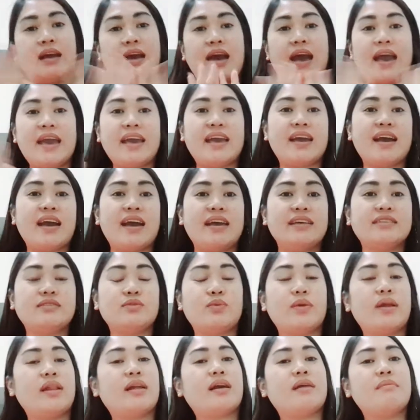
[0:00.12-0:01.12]
Hi
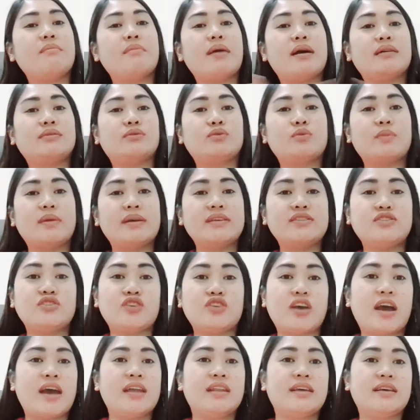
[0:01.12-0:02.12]
guys! Welcome back to my
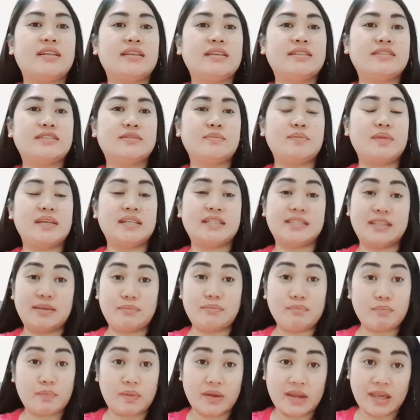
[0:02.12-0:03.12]
channel. It's me,
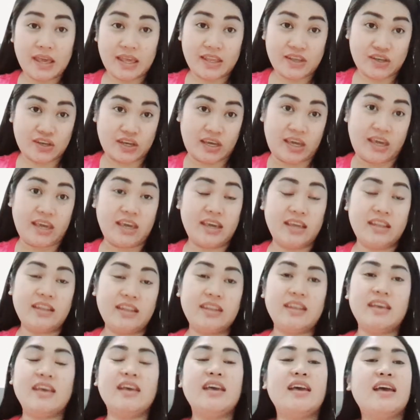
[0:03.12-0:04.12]
Simply
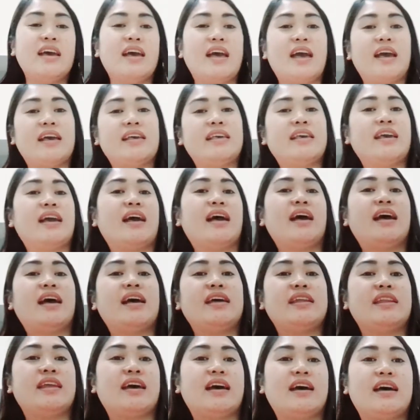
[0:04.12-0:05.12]
Jane.
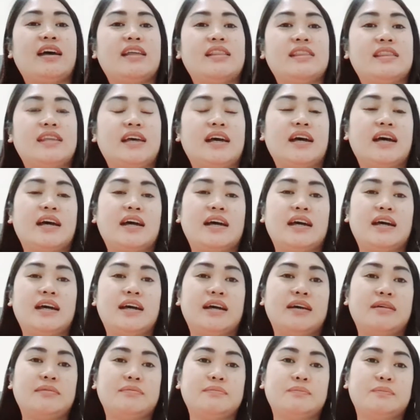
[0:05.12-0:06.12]
Ayan, at
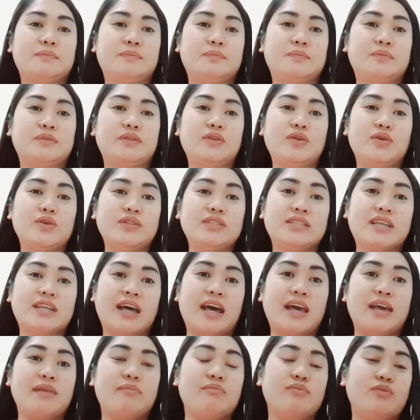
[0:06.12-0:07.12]
um, long
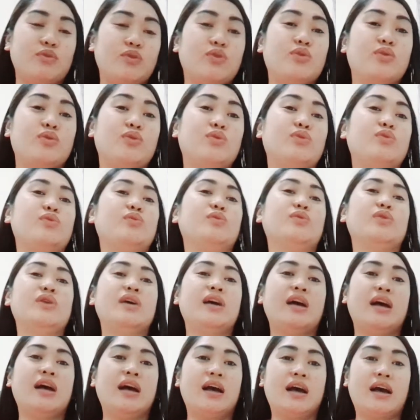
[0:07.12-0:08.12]
time no
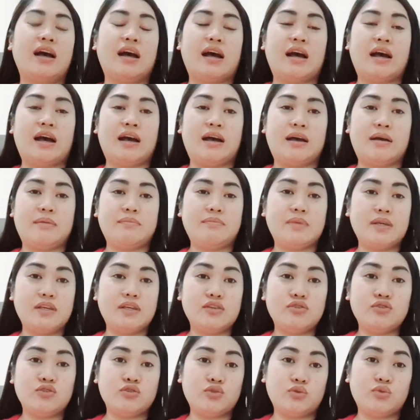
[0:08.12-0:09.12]
uh,
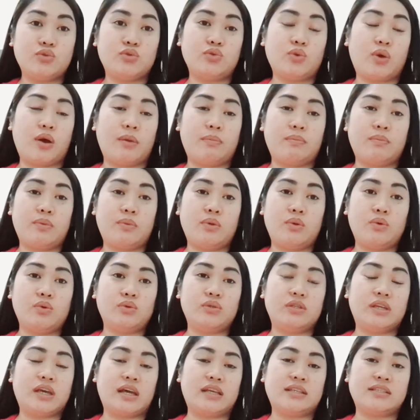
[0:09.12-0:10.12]
video to
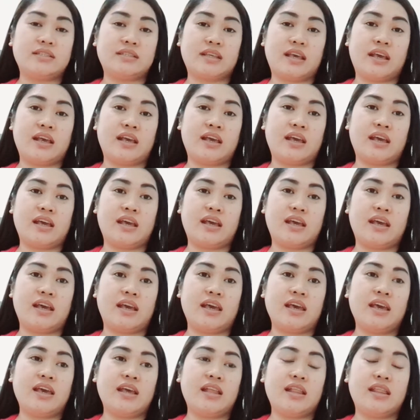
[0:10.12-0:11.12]
upload kasi
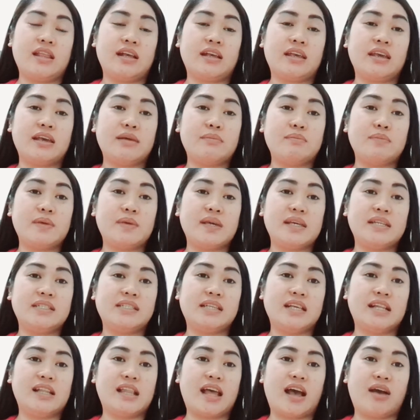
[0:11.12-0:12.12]
naging
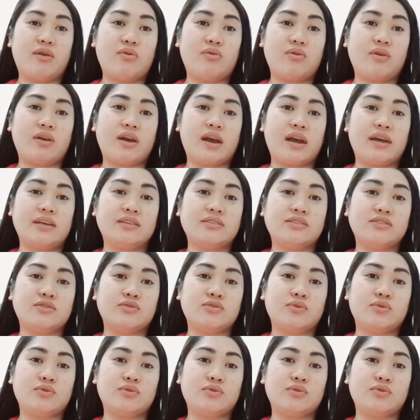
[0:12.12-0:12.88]
busy na ako guys.